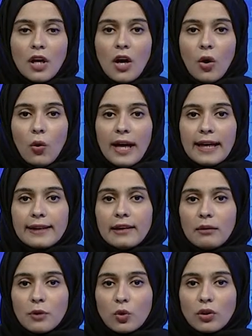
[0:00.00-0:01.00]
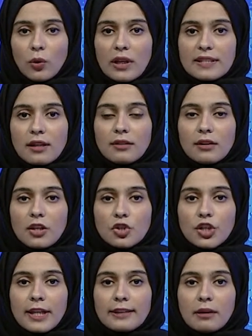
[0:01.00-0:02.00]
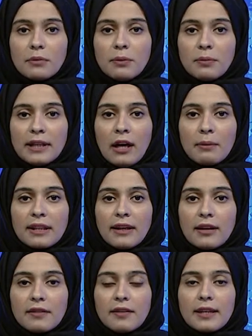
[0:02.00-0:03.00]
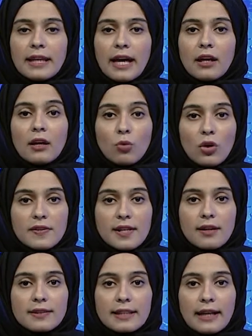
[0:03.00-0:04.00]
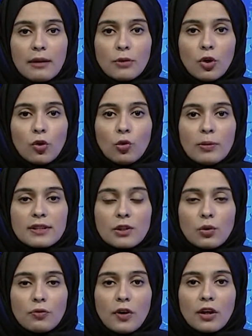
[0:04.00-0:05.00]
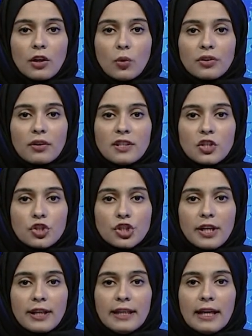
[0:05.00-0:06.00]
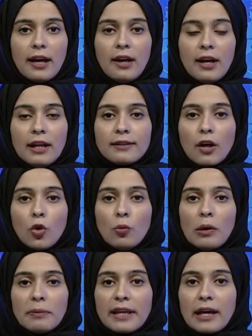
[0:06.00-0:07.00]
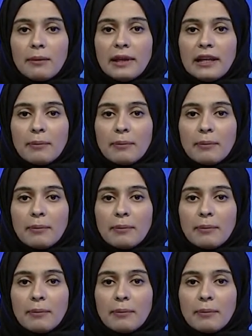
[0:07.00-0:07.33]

وأكد أمير دولة قطر الشيخ تميم بن حمد آل ثاني على مواصلة دعم حكومة الوفاق الوطني الشرعية لتقوم بكامل